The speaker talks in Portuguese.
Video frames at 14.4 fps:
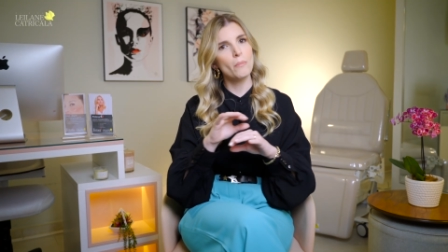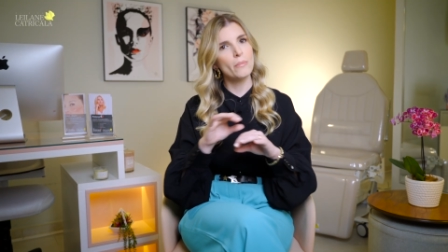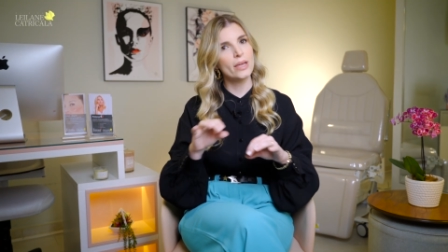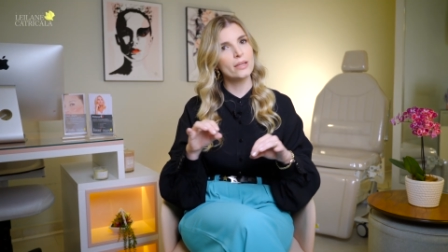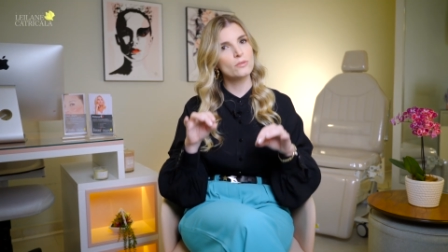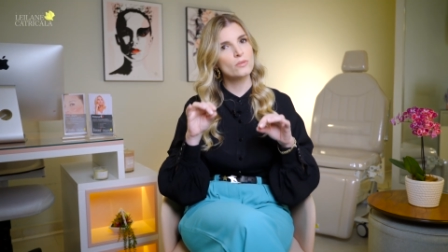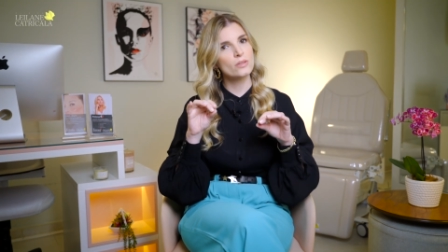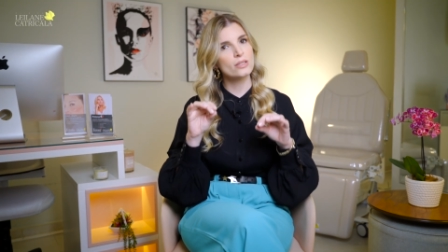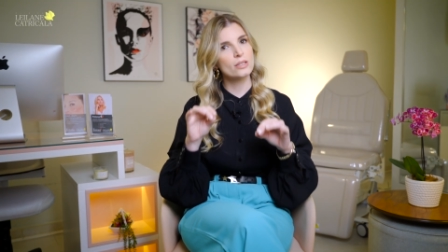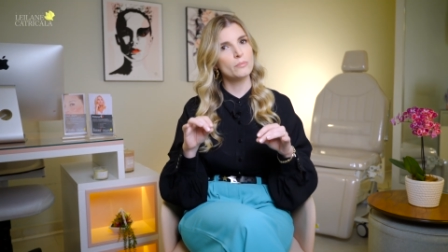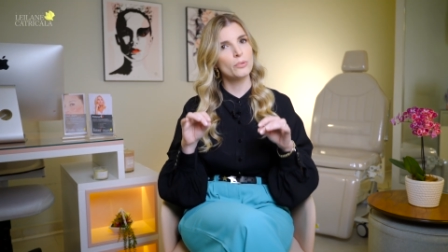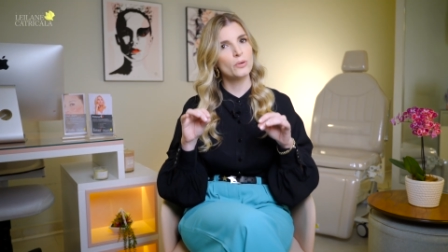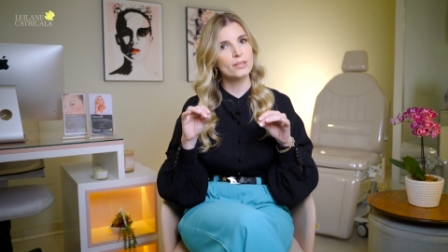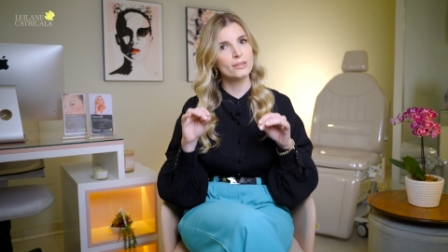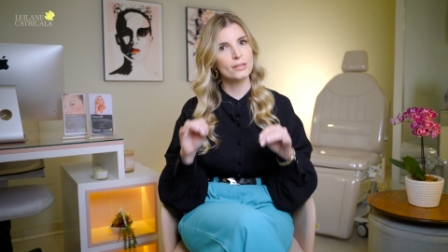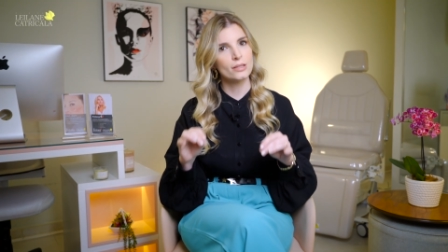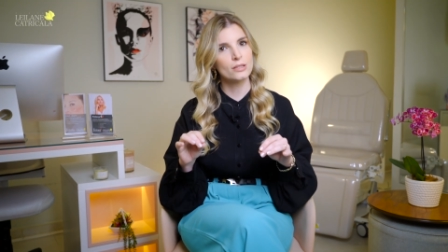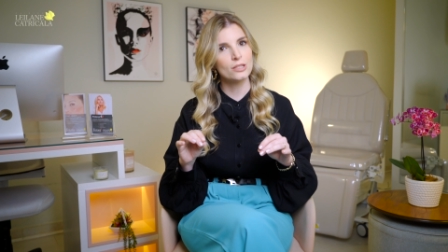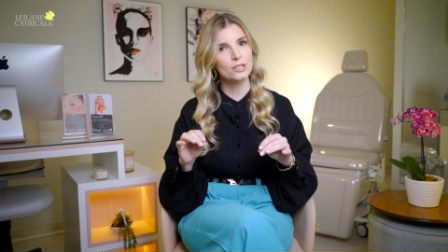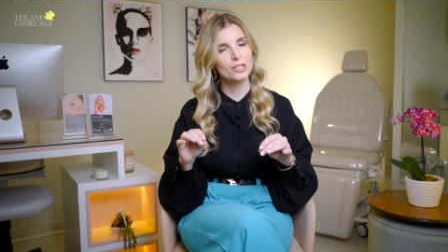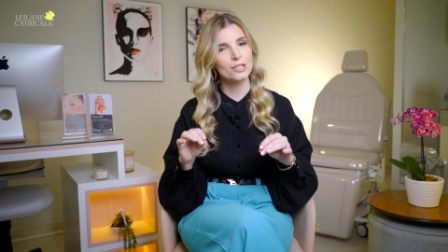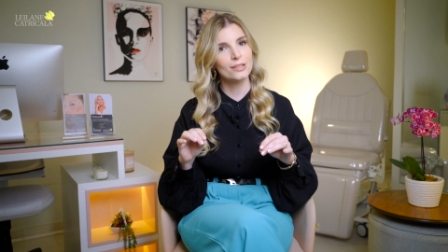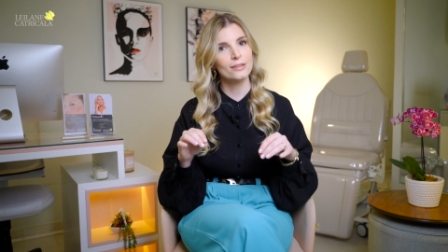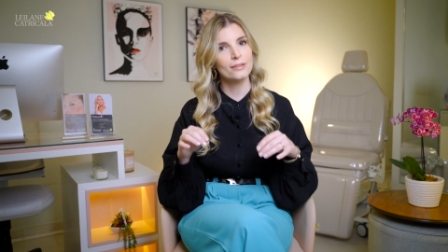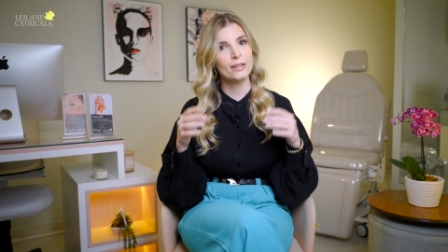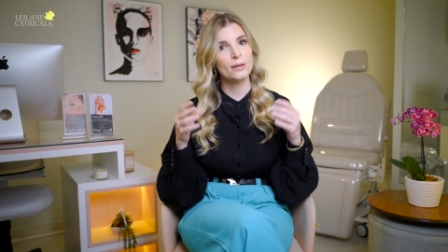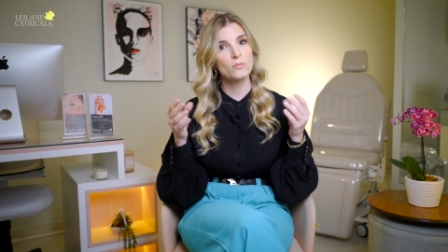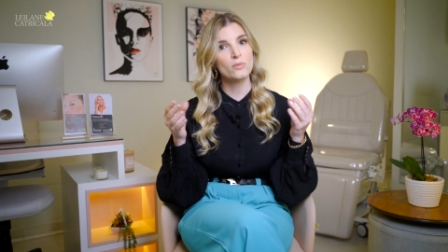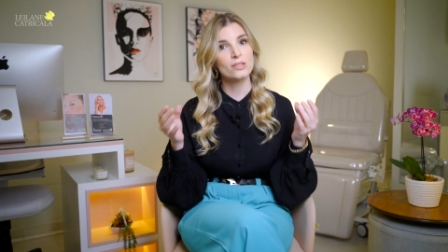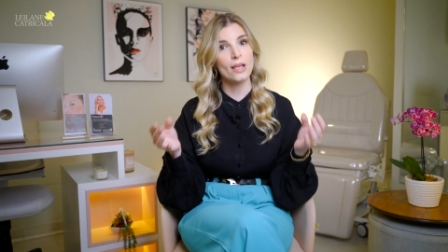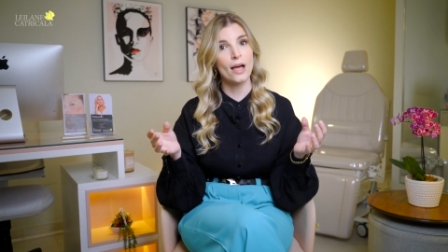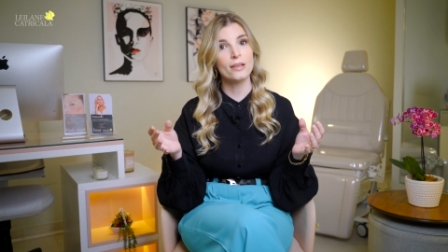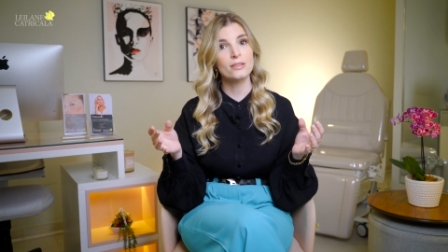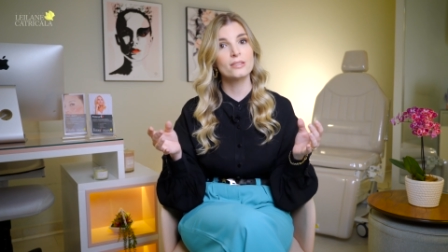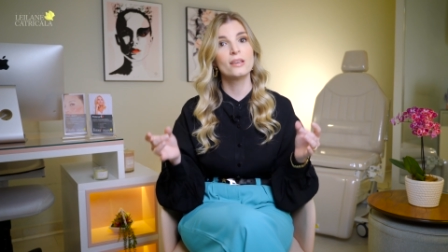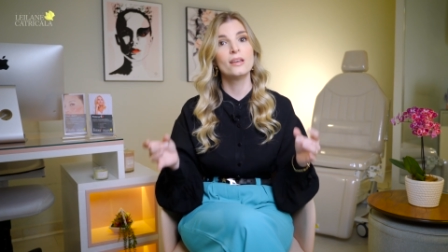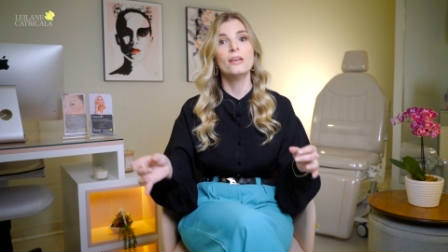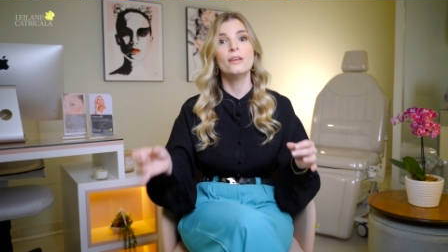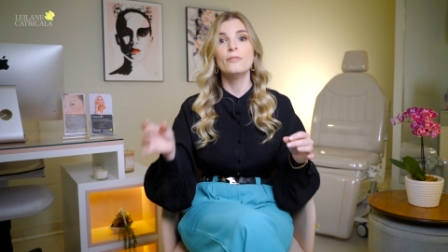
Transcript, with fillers: menos importante, temos as